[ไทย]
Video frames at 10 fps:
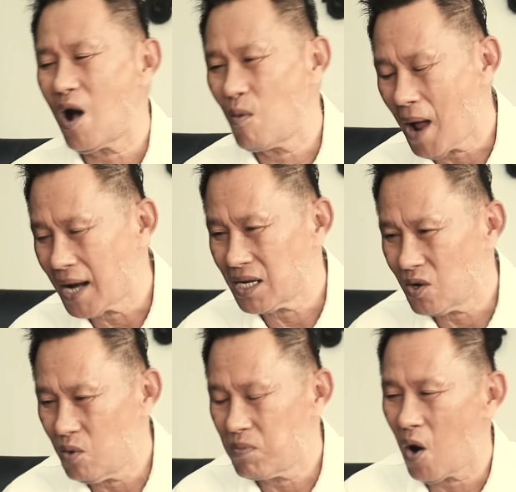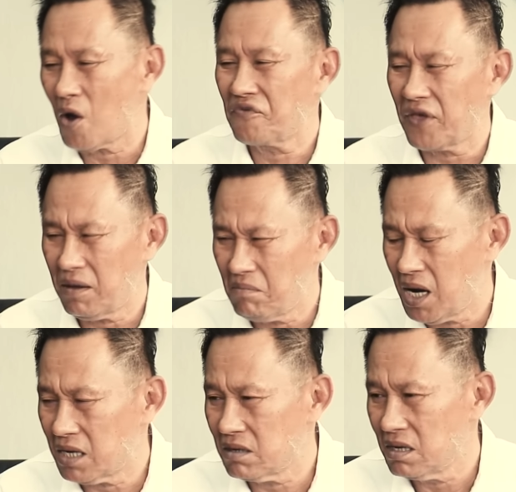เก้าพันรูปรอสี่ห
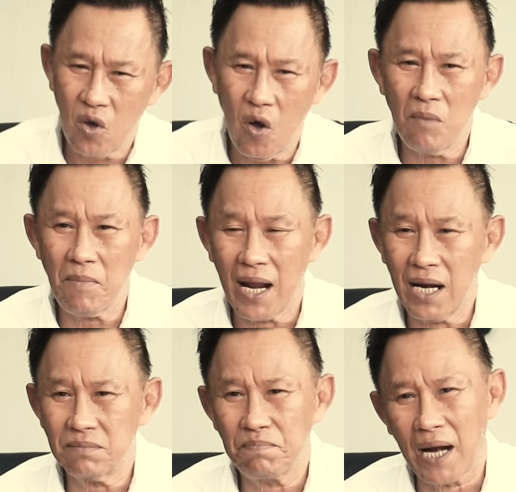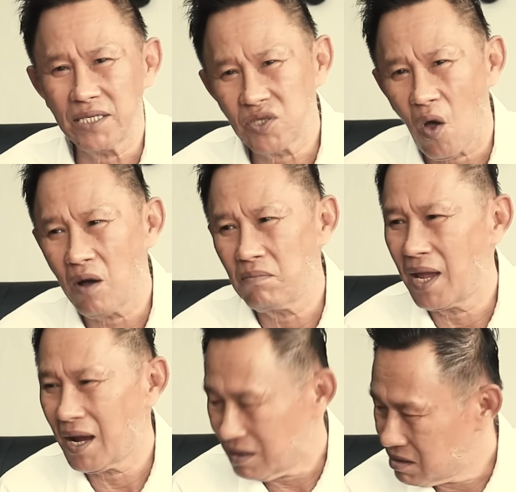มื่นท้องบาทละพันสอง
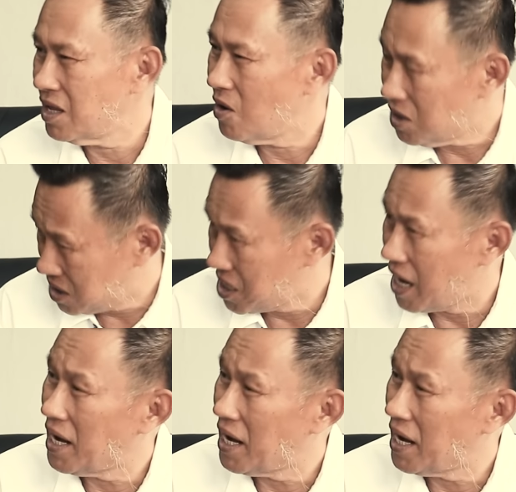แม่งเราก็เหนื่อ